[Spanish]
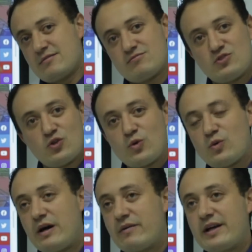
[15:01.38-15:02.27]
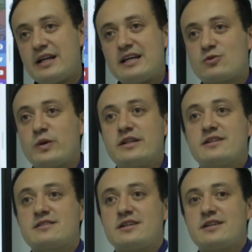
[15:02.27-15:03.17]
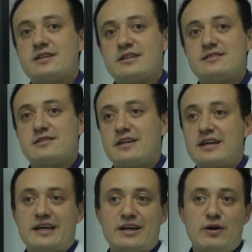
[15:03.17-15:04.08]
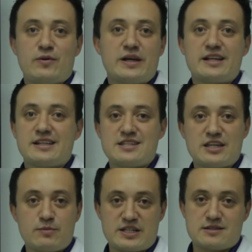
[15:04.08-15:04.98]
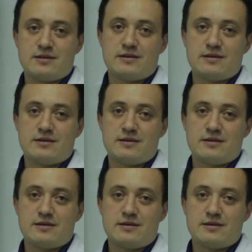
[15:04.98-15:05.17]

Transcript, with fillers: no abra las cuentas que, quedaron abiertas y demás.